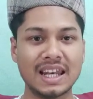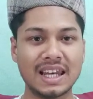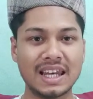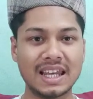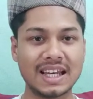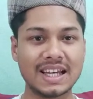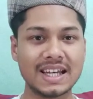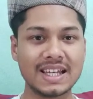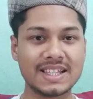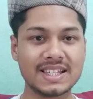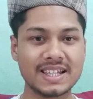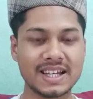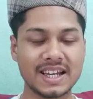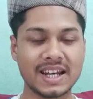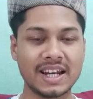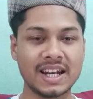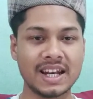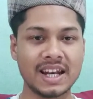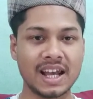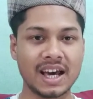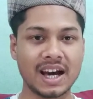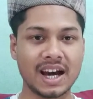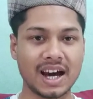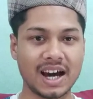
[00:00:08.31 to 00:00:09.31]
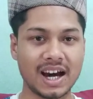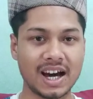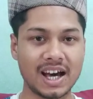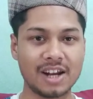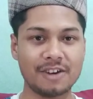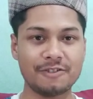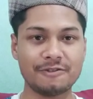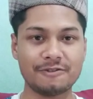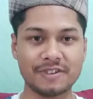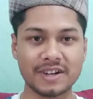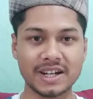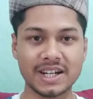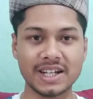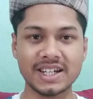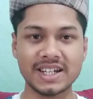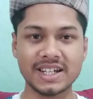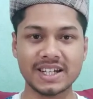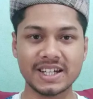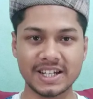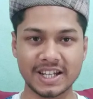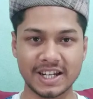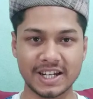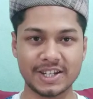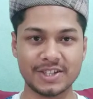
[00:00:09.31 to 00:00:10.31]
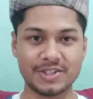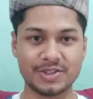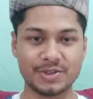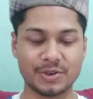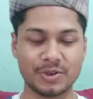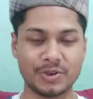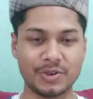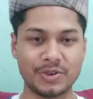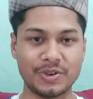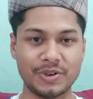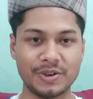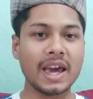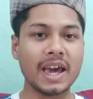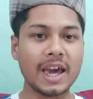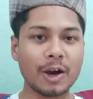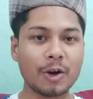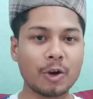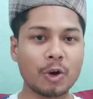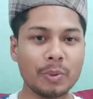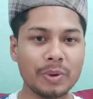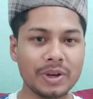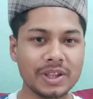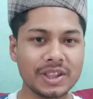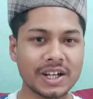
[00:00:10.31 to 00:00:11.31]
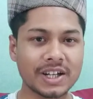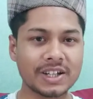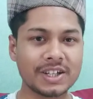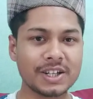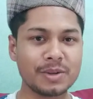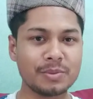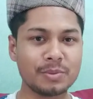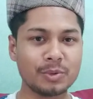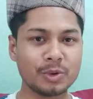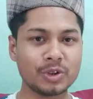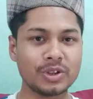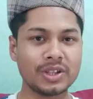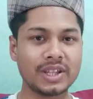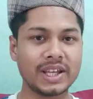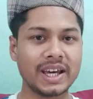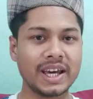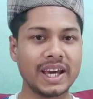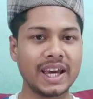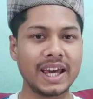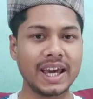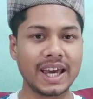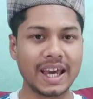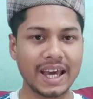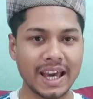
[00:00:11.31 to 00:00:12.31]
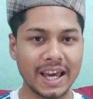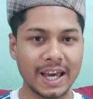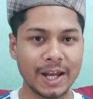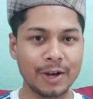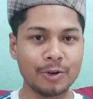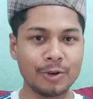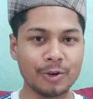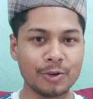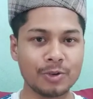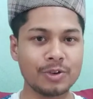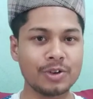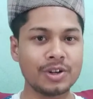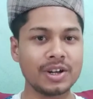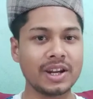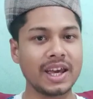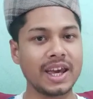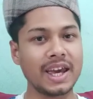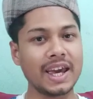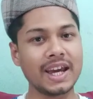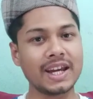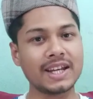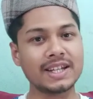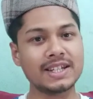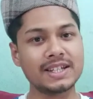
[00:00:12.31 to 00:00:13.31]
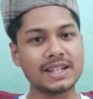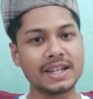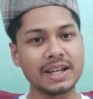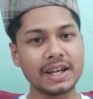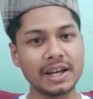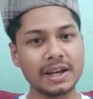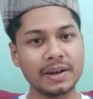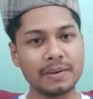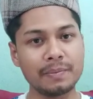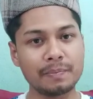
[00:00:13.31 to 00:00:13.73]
লিখেছেন আলফ্রেড টেনিসন এই কবিতাটির মধ্যে এনন একটি